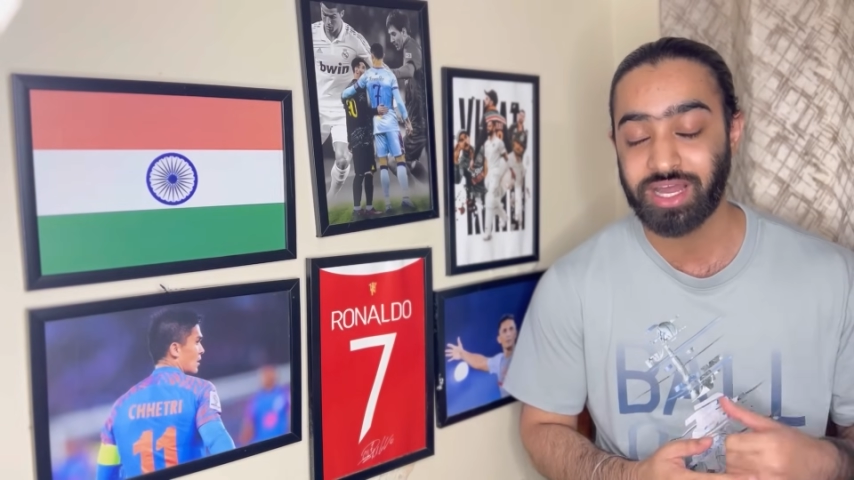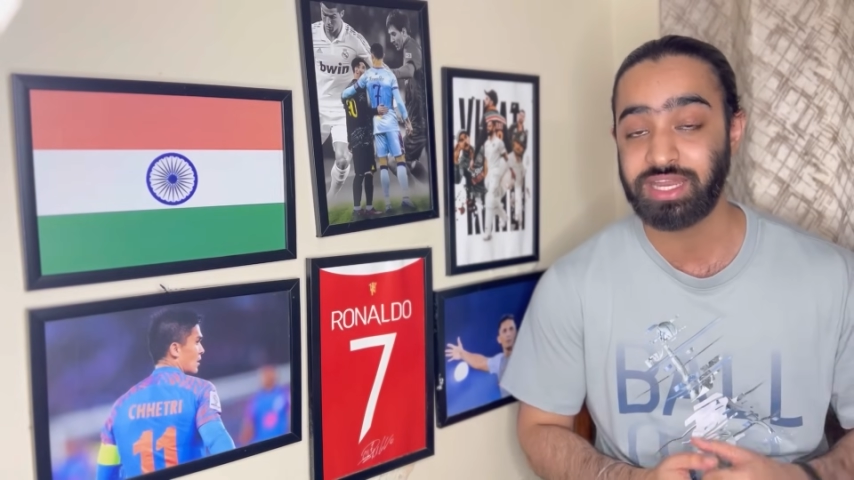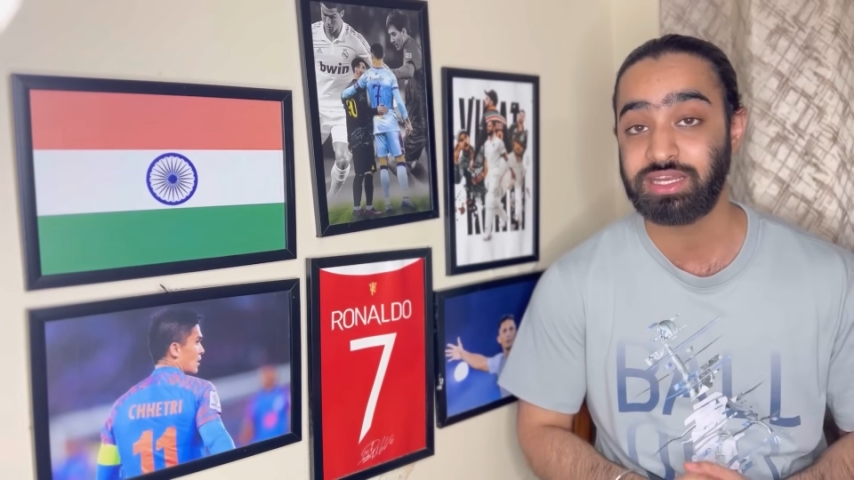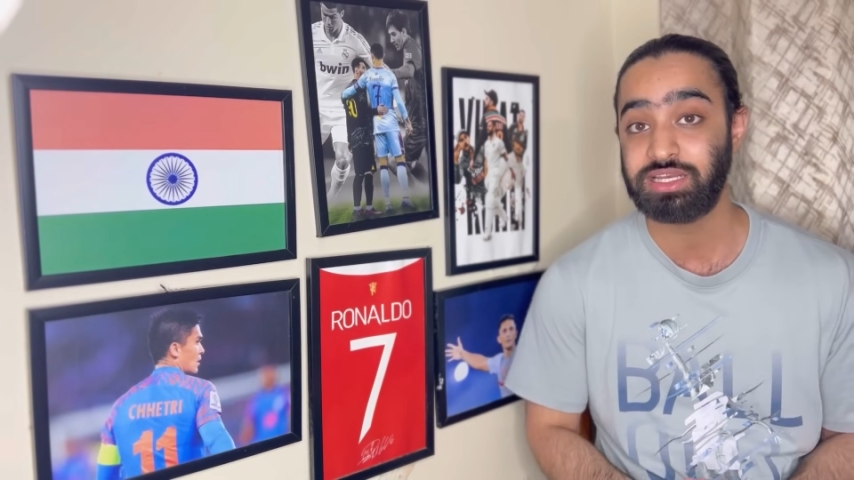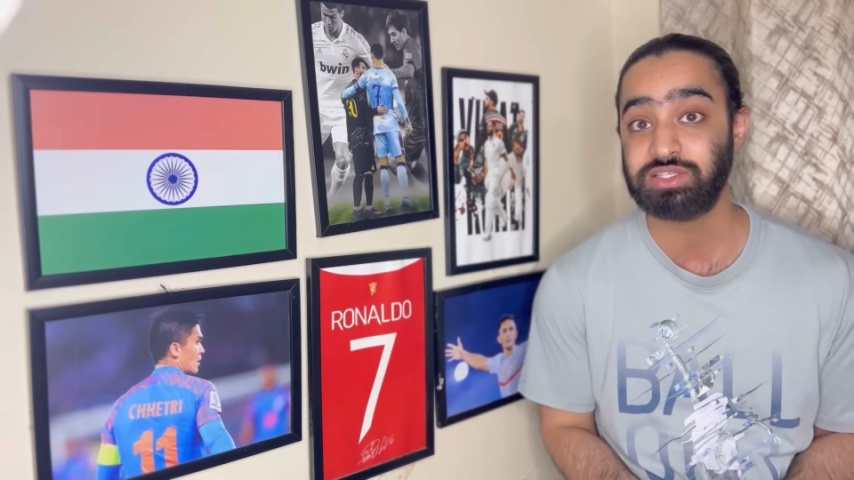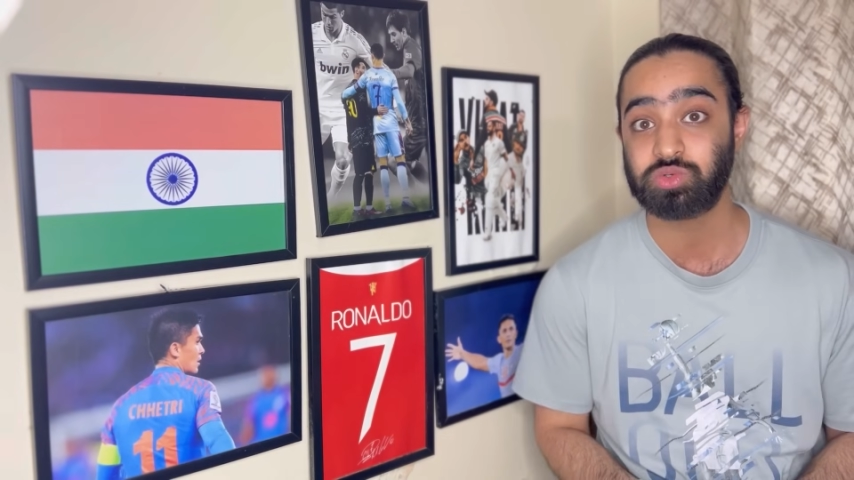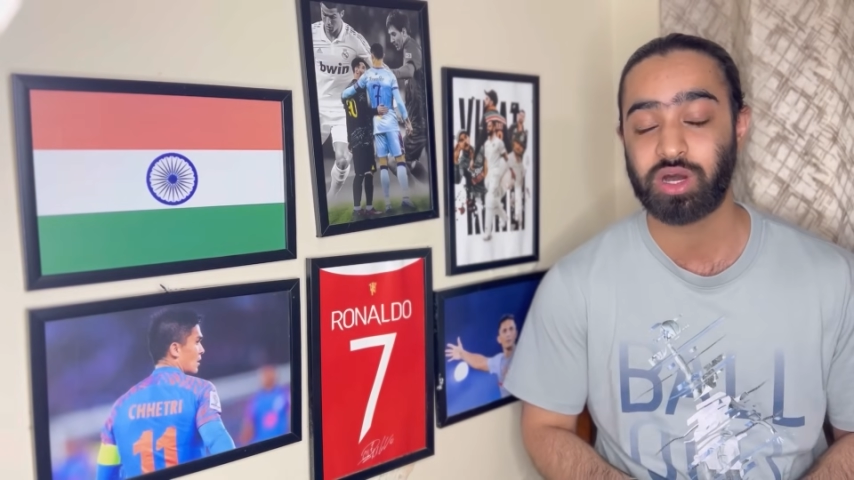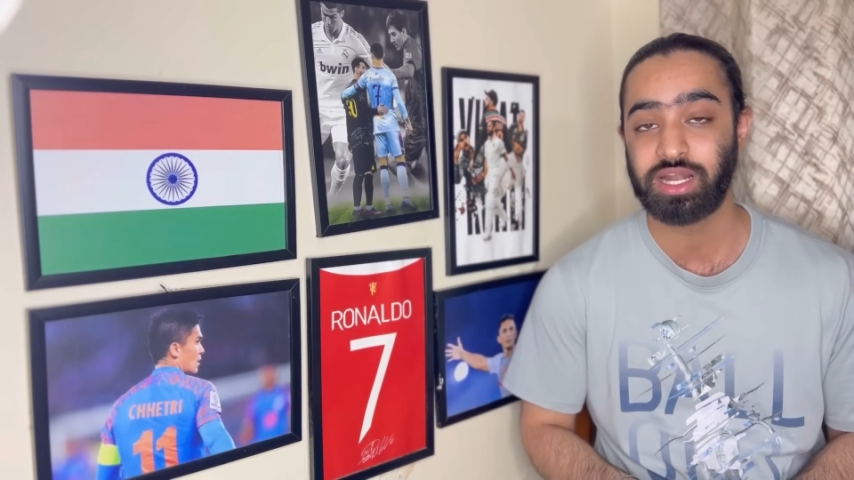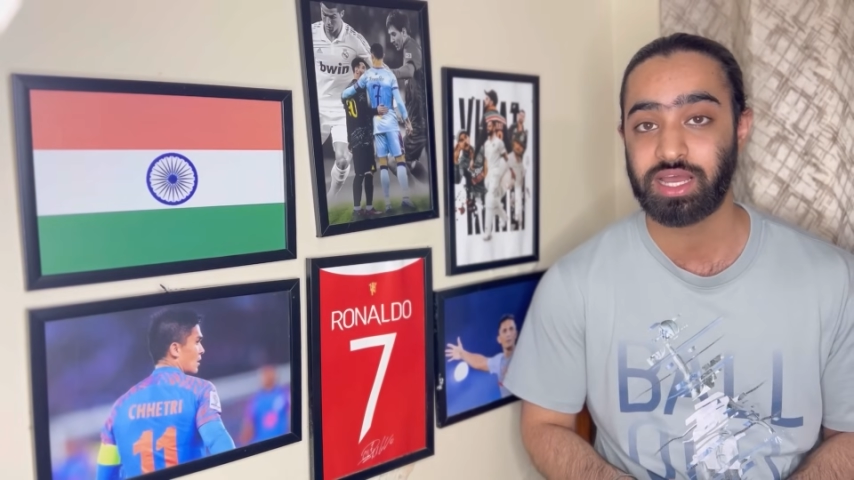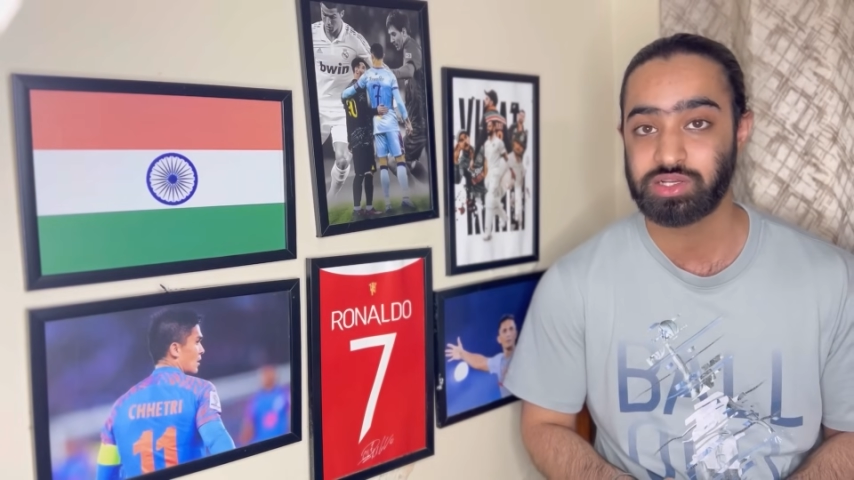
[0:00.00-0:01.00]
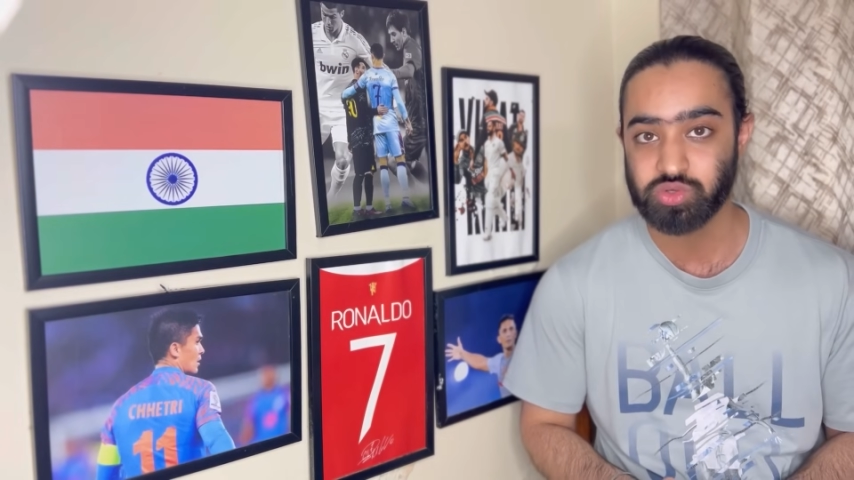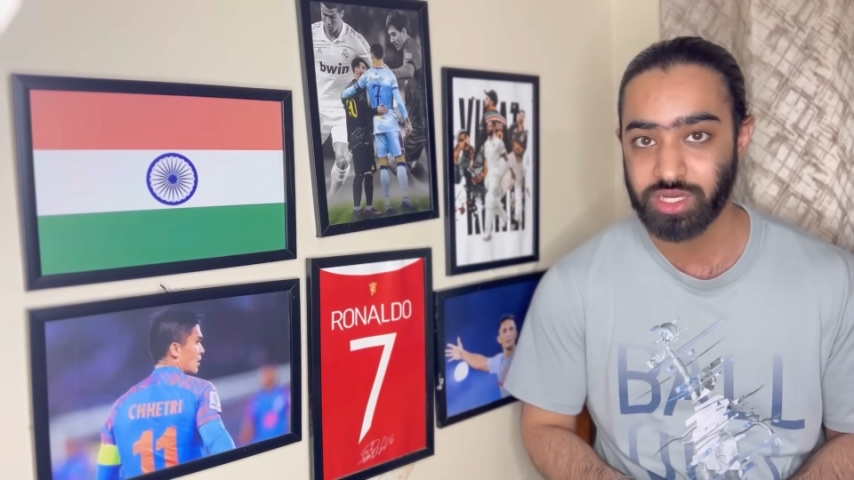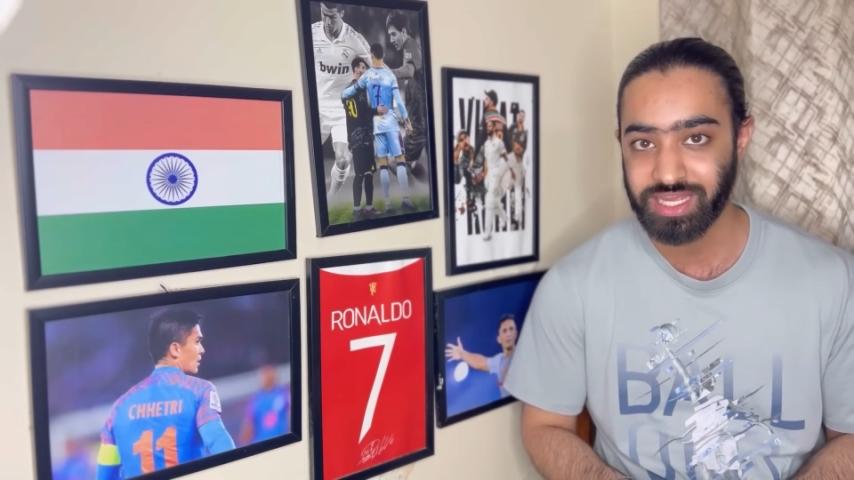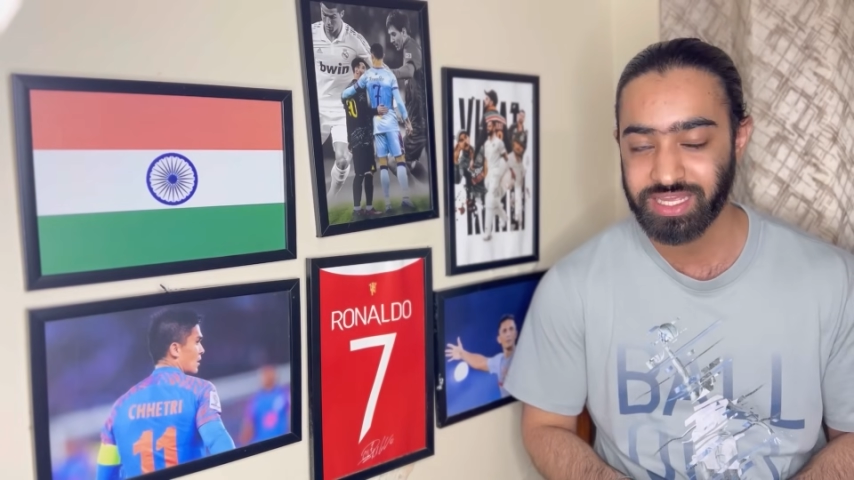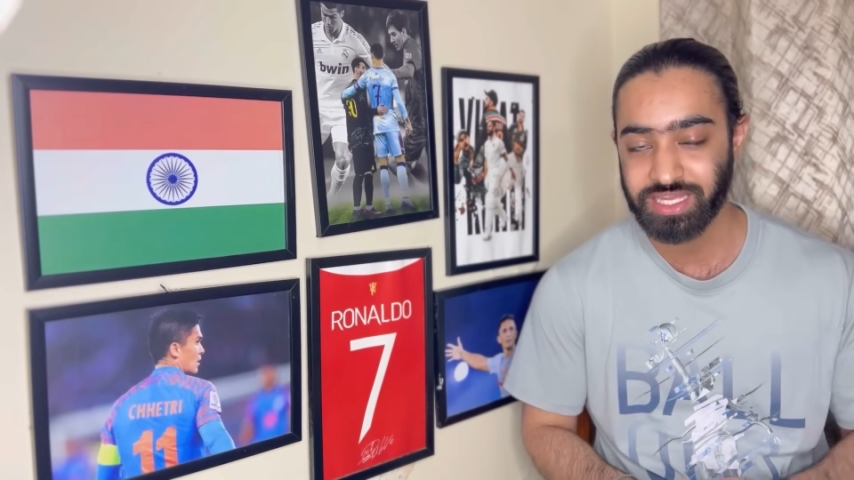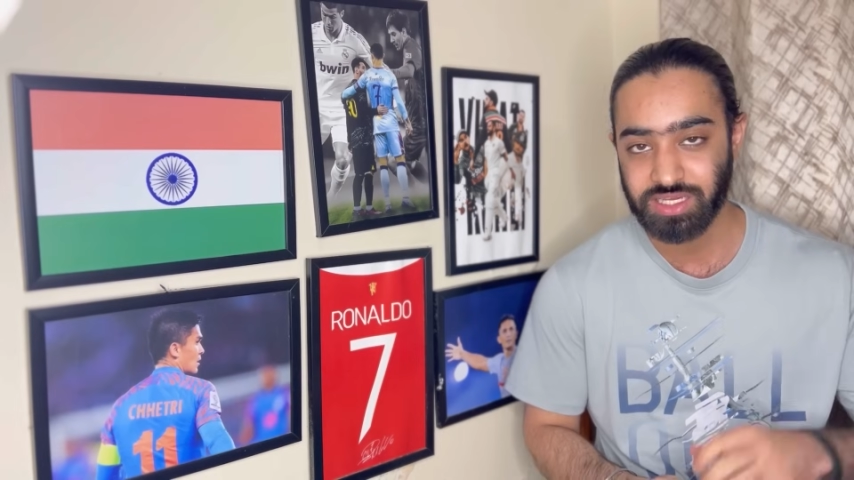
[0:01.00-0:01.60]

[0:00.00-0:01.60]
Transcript: फाइनली स्क्वाड आ चुका है